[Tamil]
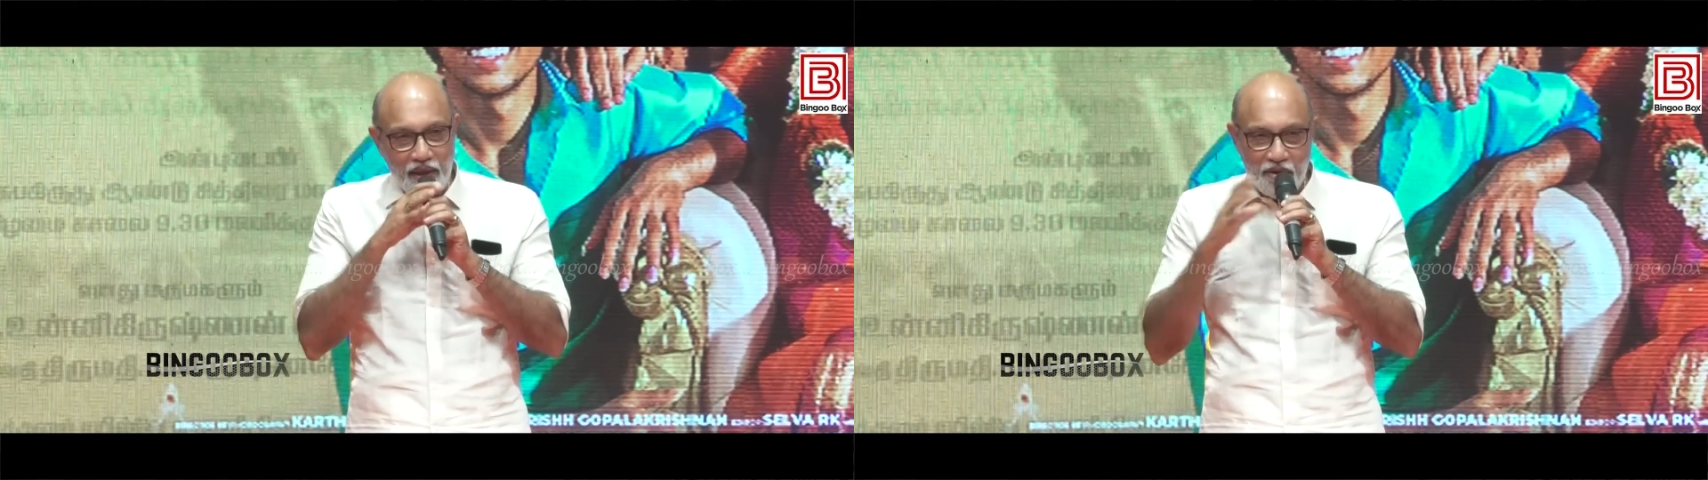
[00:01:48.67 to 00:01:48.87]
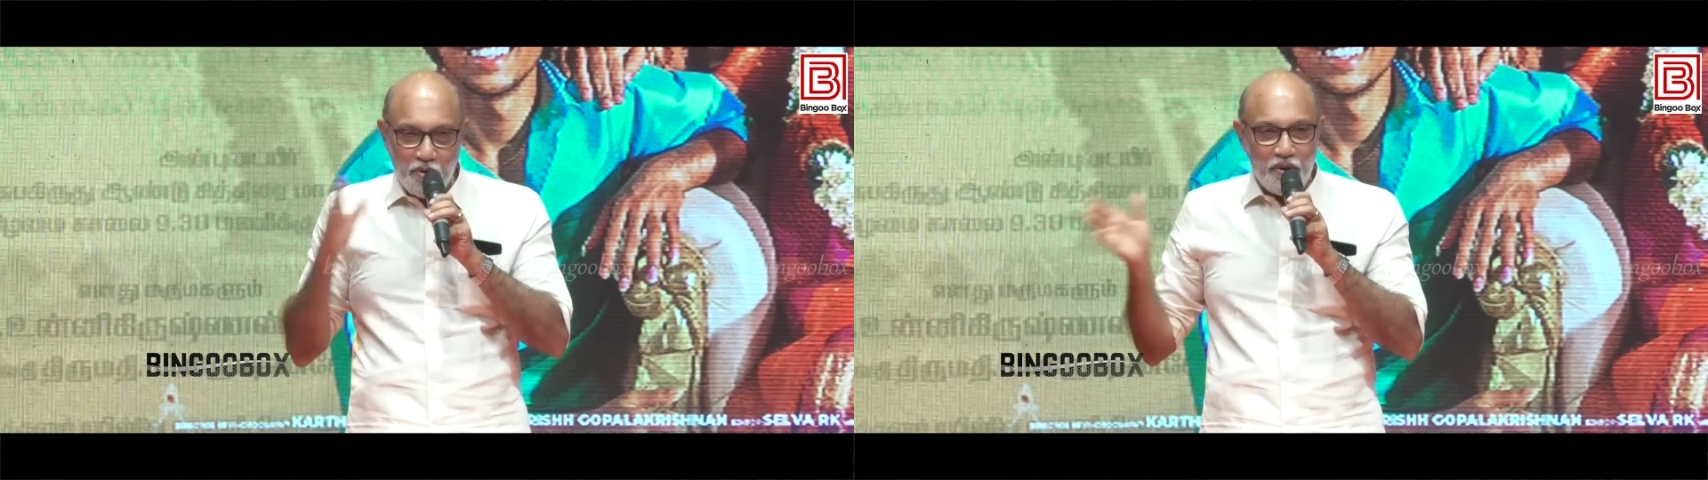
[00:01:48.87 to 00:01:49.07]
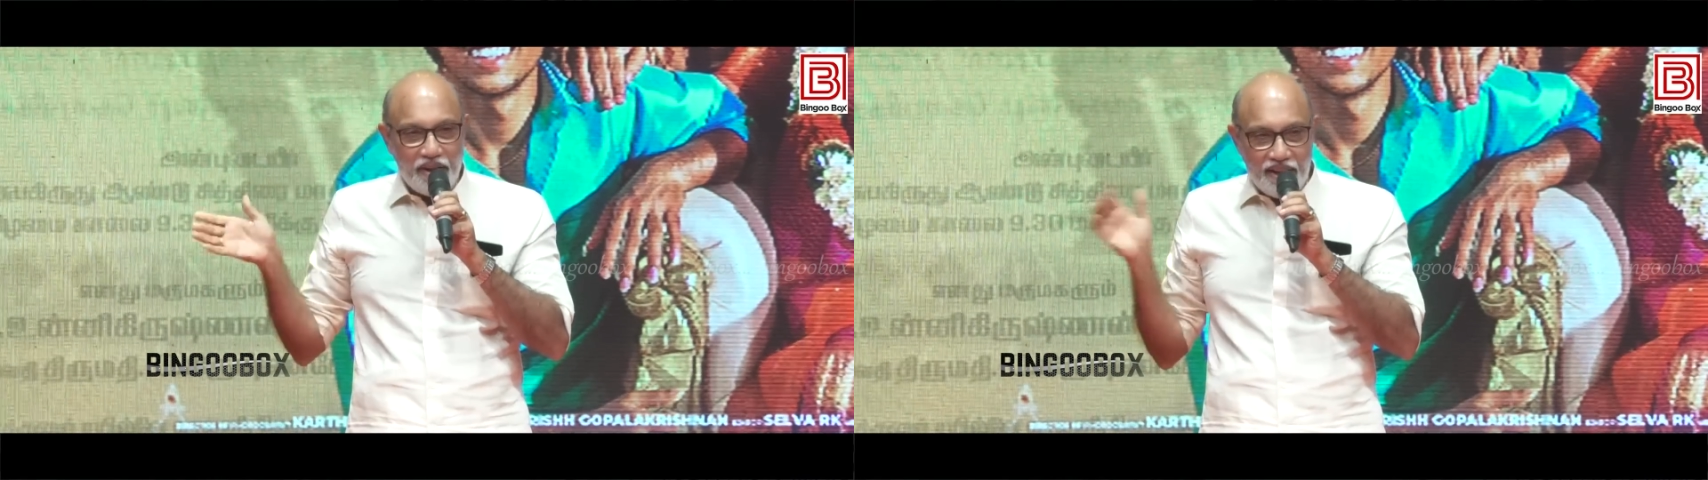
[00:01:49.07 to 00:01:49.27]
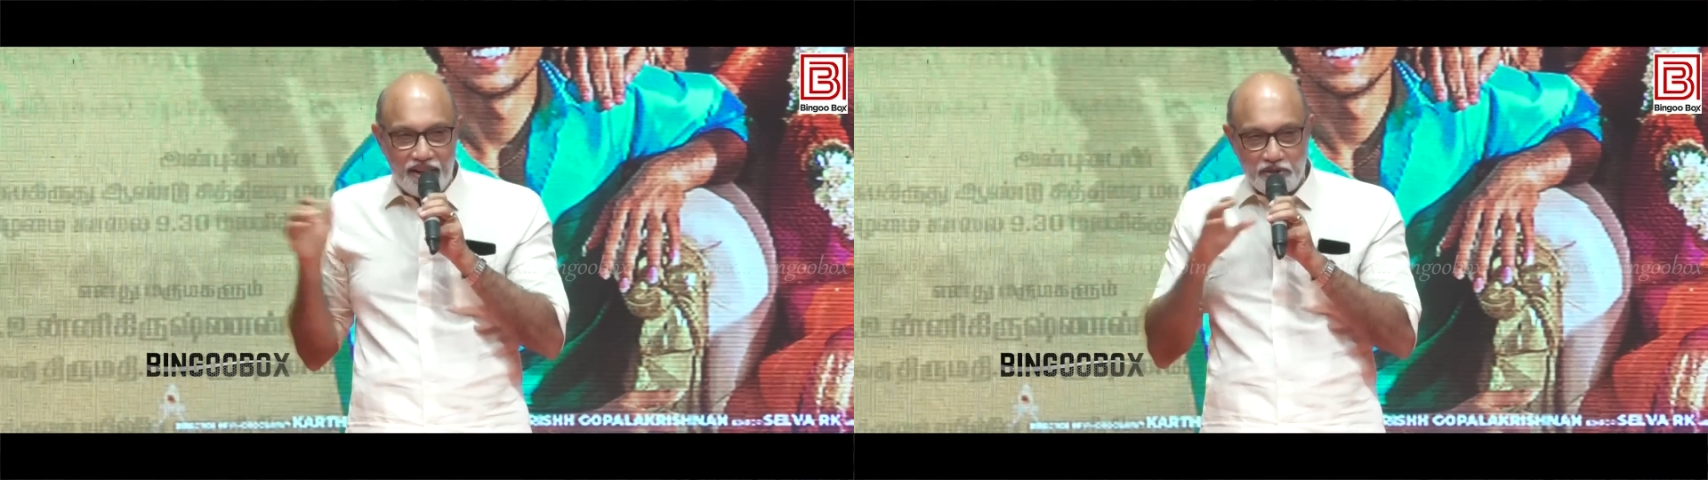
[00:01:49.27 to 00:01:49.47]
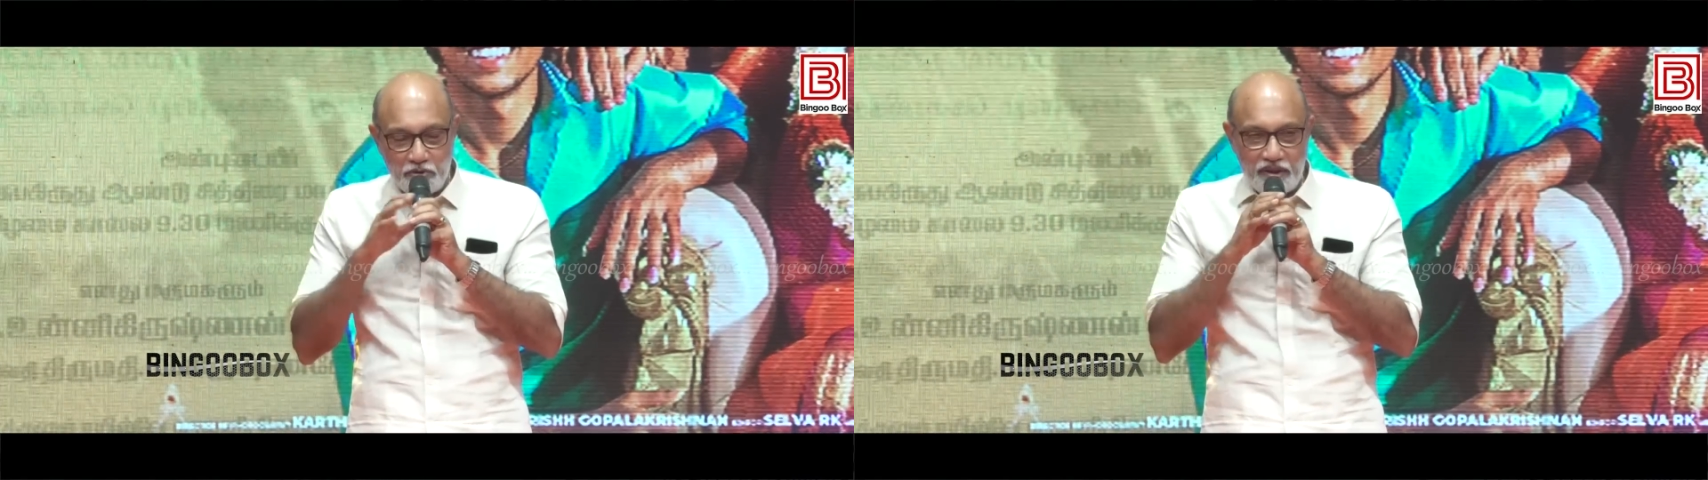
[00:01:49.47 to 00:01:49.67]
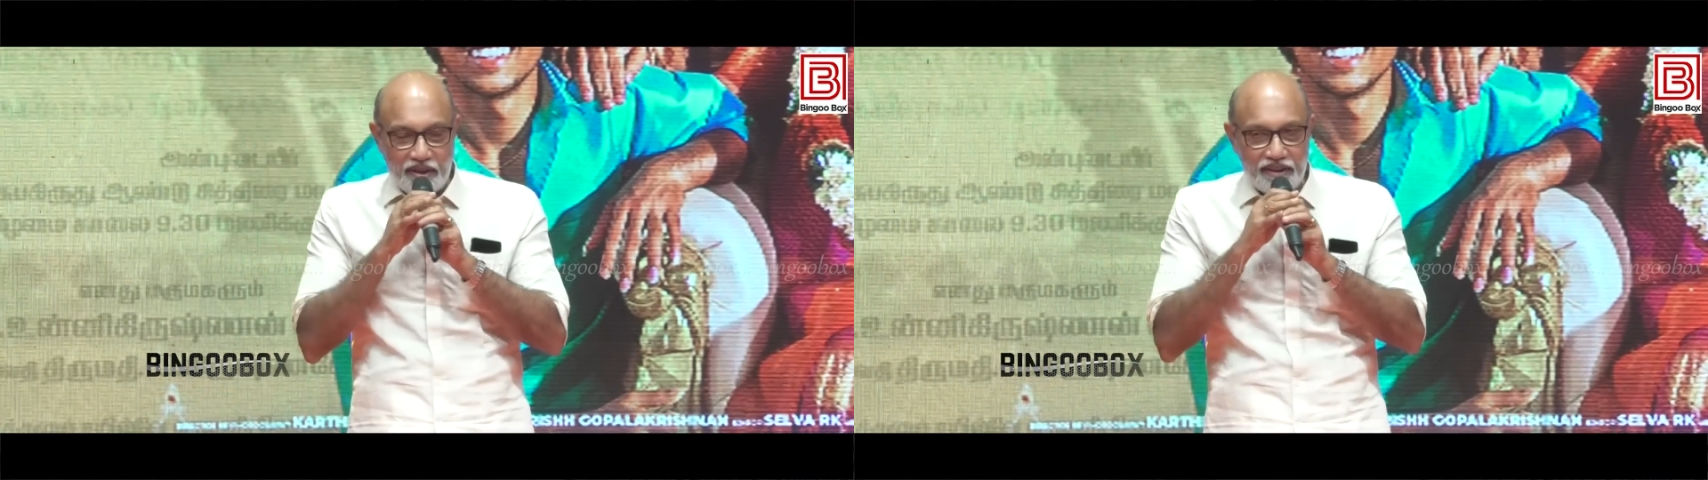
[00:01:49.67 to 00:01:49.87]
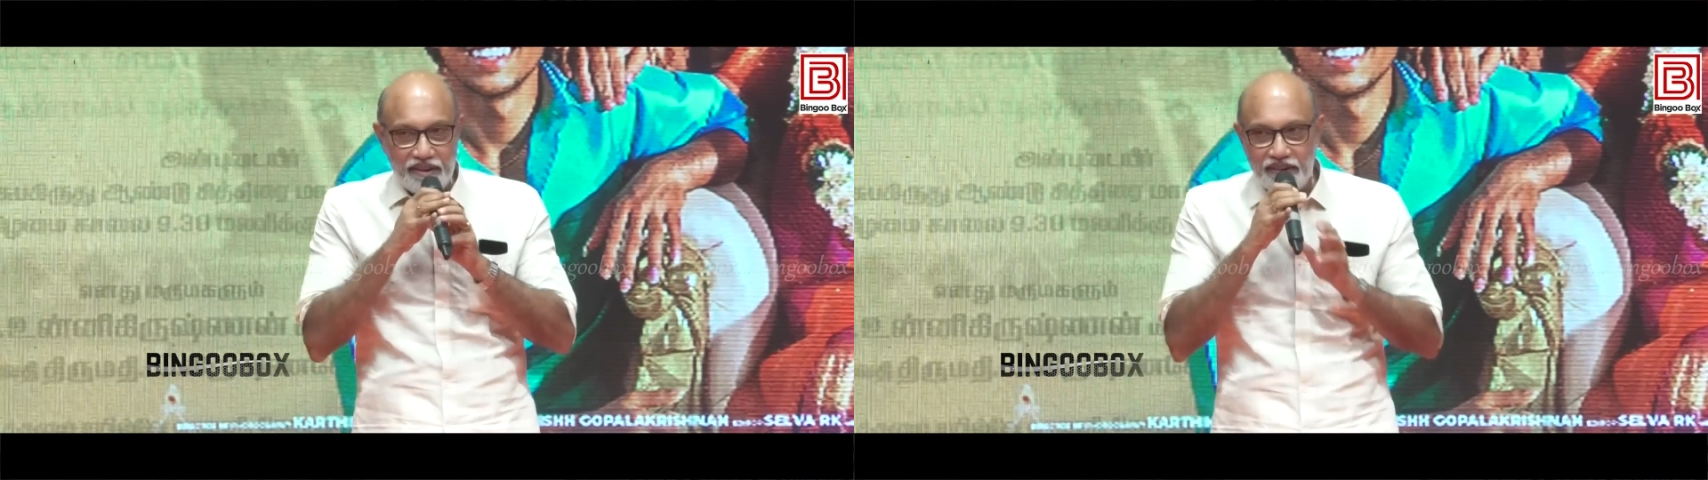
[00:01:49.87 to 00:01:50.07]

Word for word: அவர் ஒரு டைலாக் சொன்னார்